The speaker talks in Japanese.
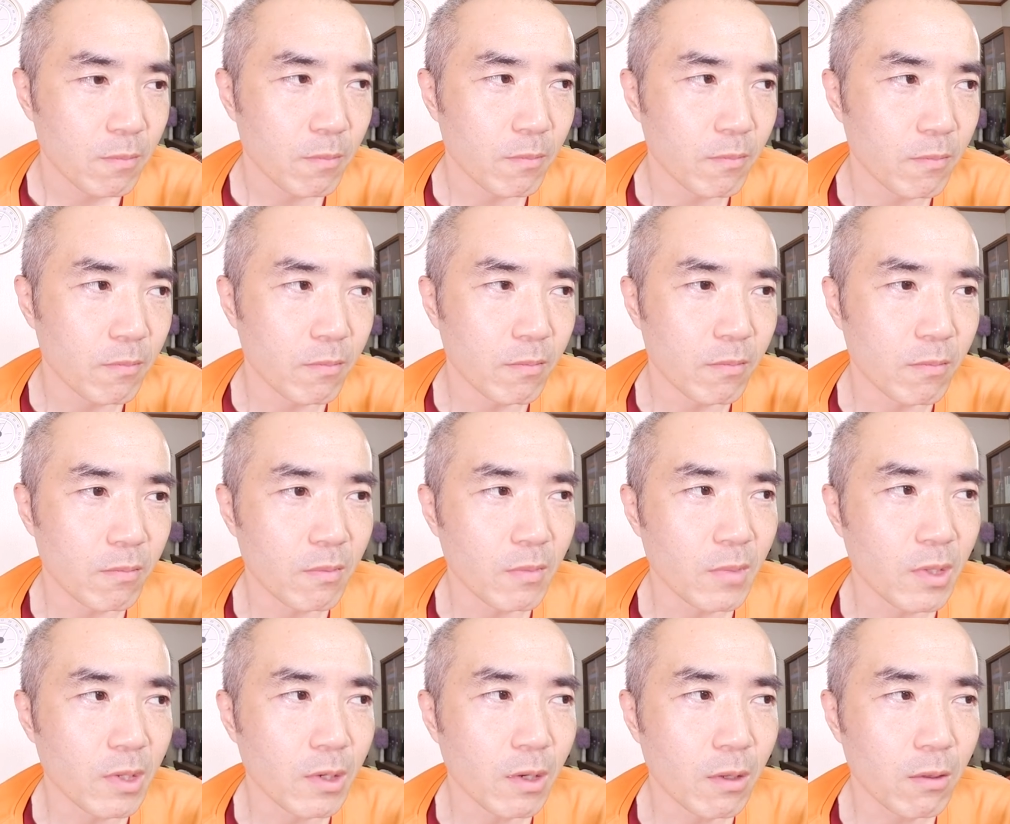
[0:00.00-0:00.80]
う
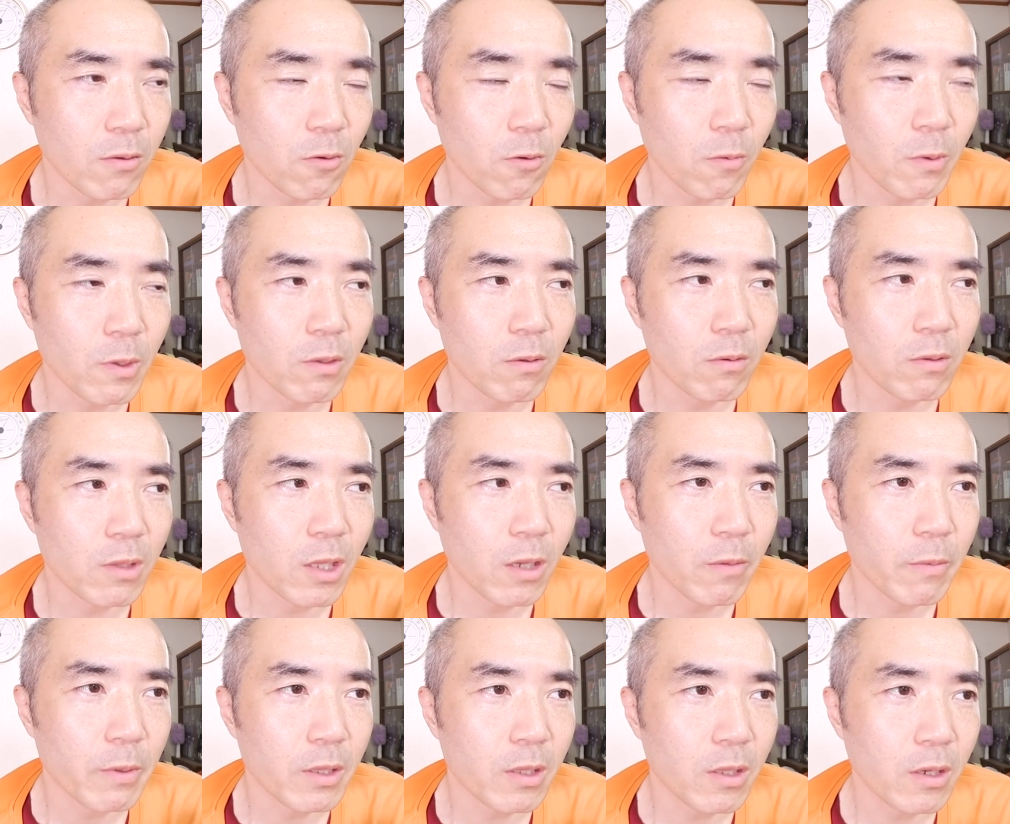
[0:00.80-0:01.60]
ん、あのトマトを
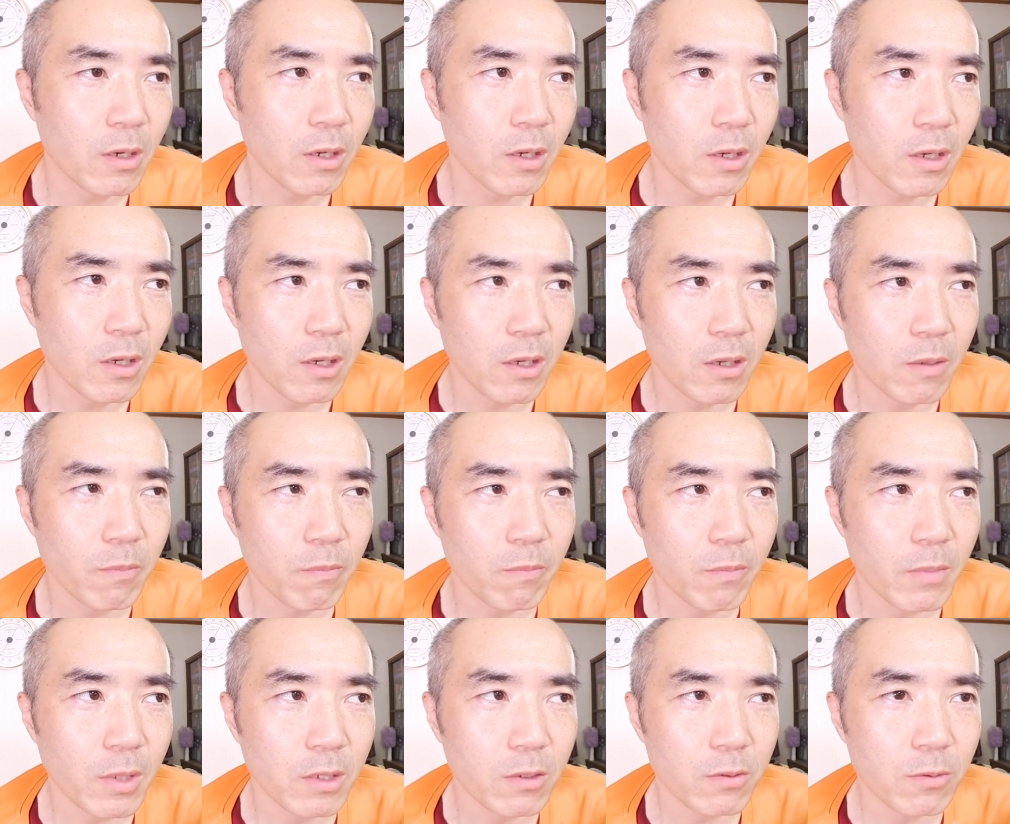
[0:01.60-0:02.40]
食べたら、
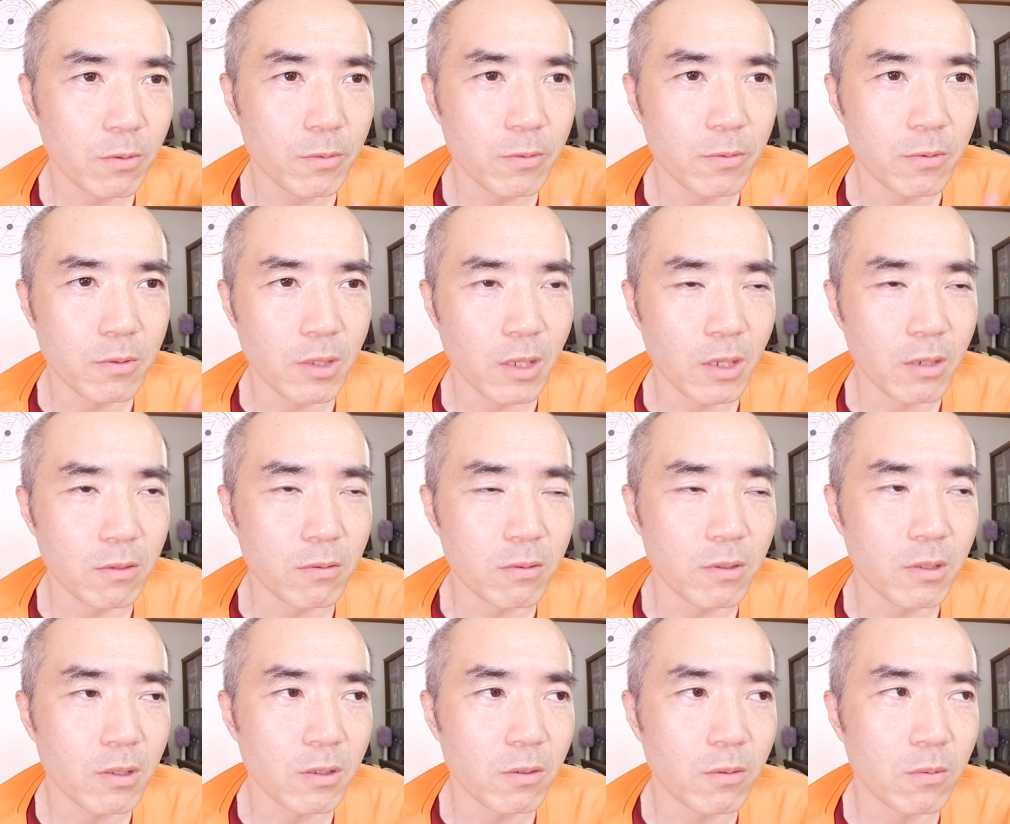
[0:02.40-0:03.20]
まあ、そういうふうにな
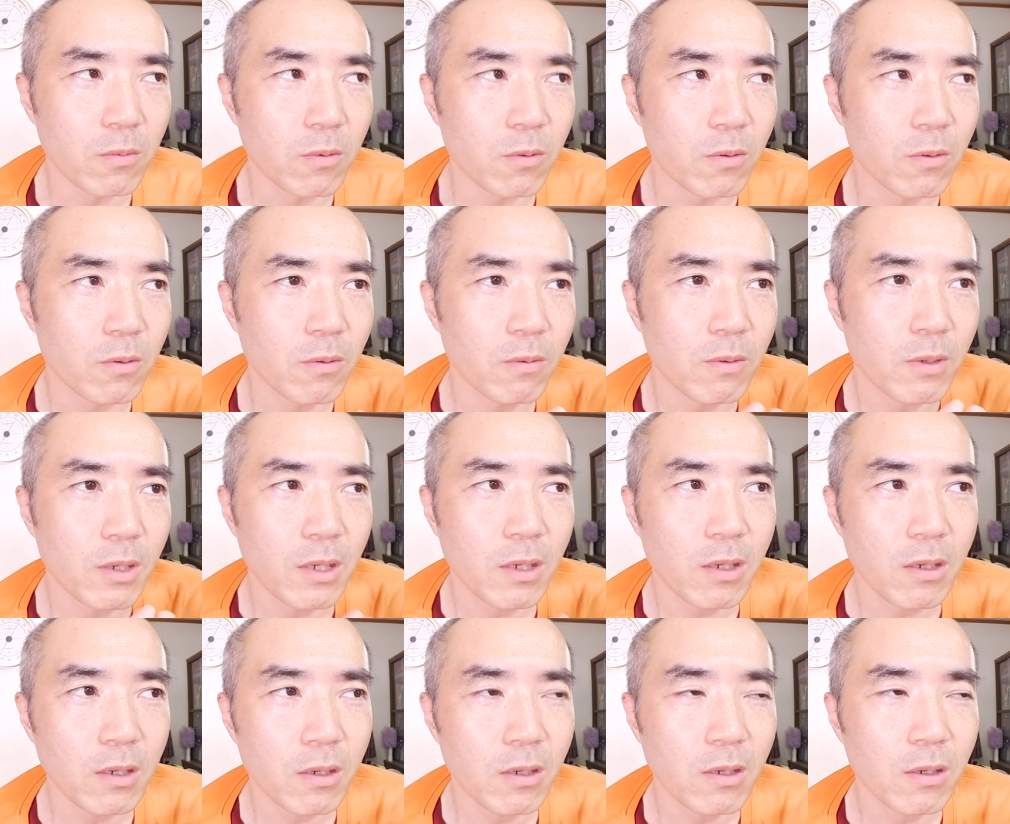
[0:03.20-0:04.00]
るっていうこと
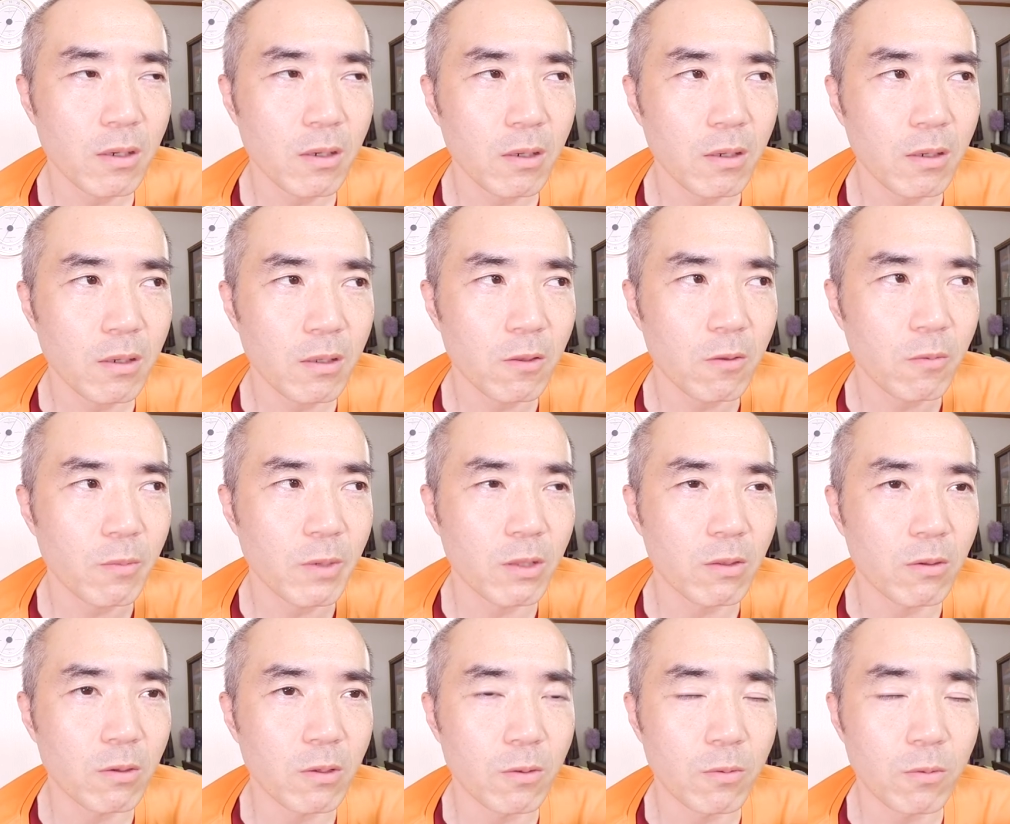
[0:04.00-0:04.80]
は
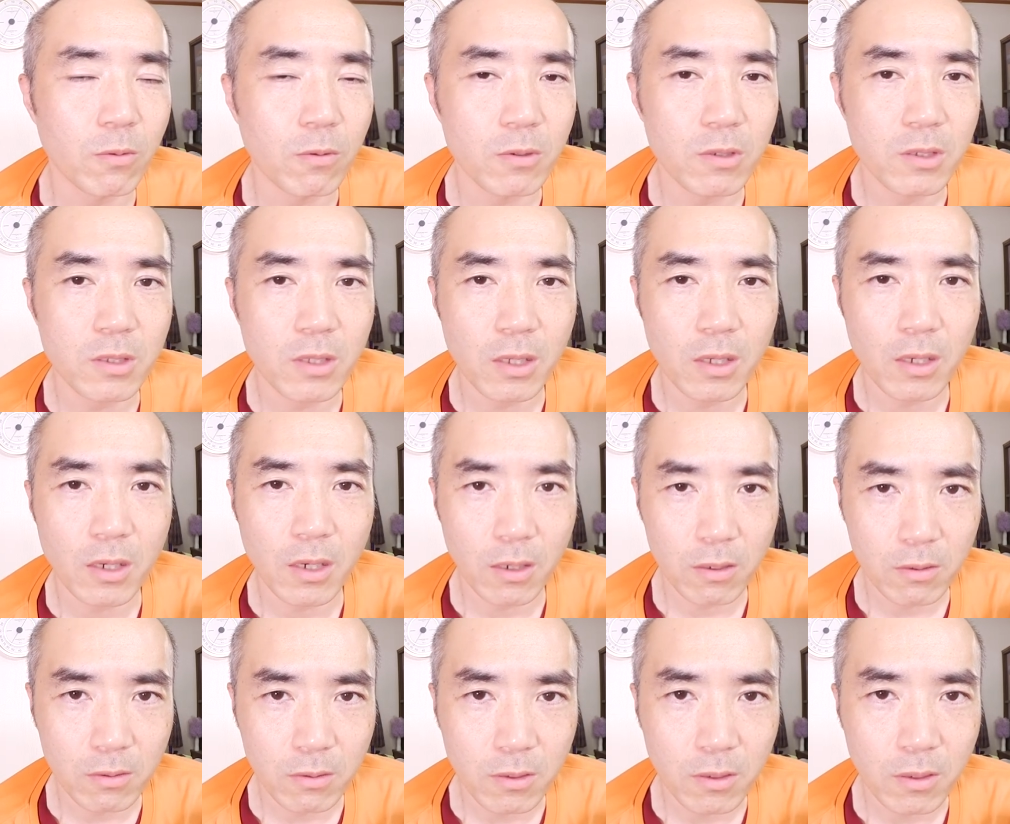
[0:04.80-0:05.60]
トマトに毒性
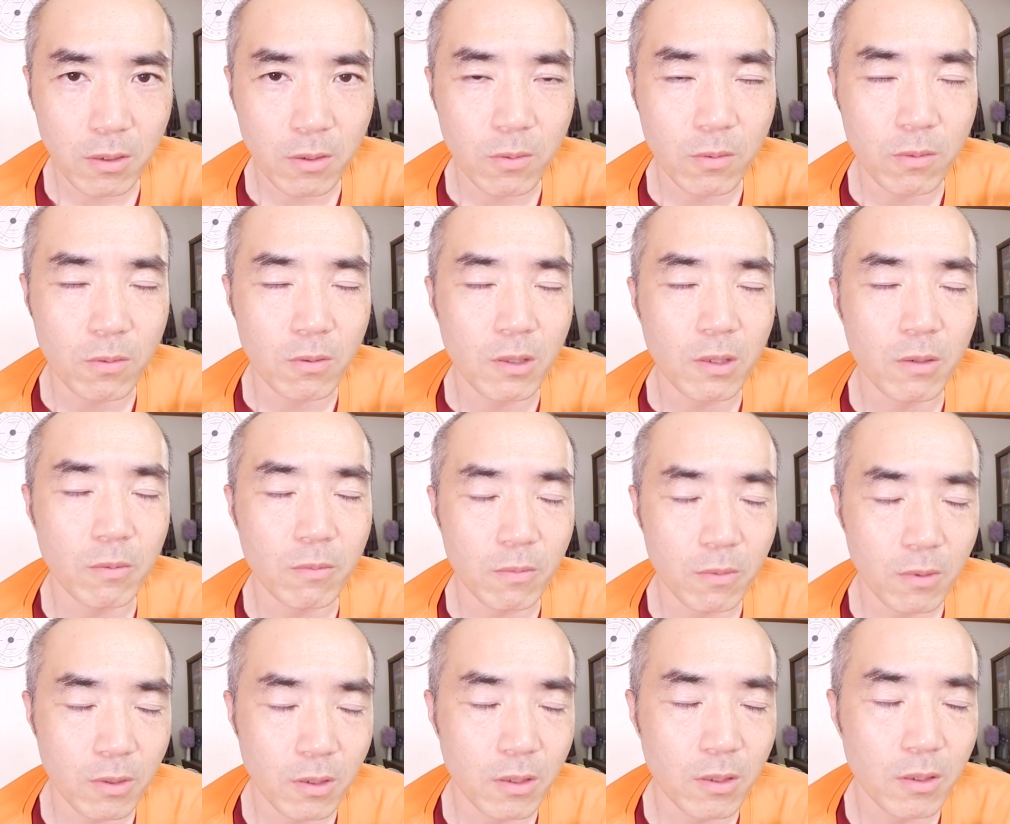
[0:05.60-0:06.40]
があるっていうことだも
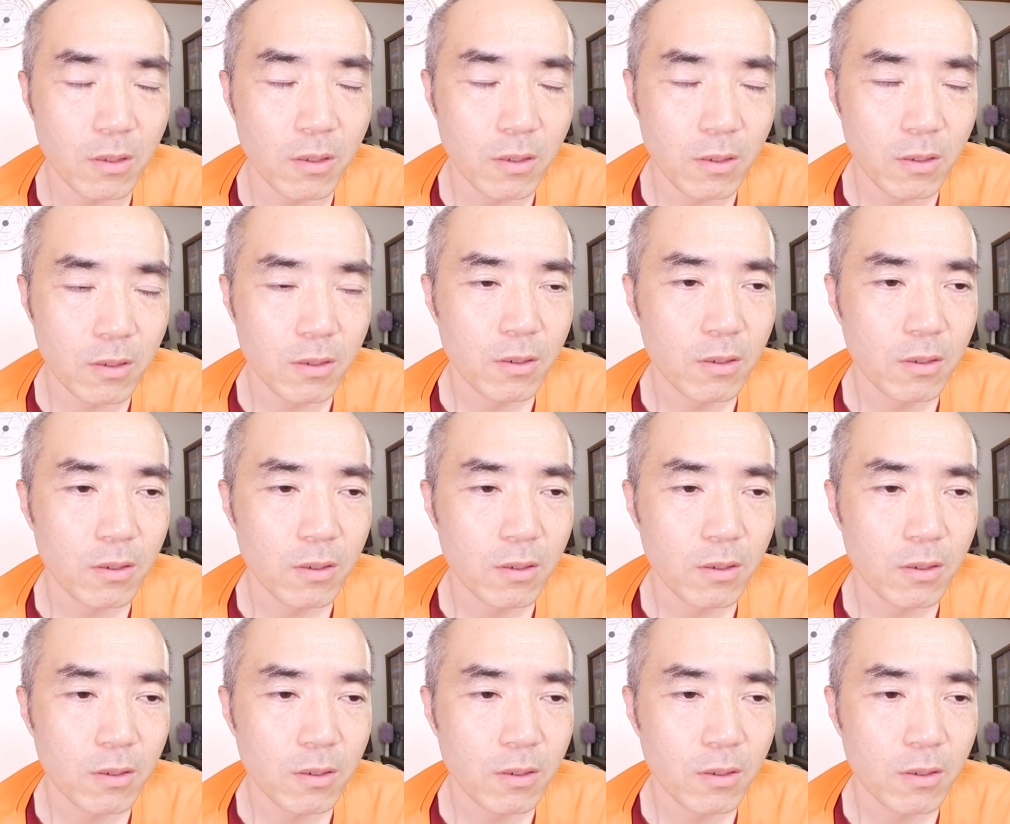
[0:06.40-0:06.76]
んで、うん、っ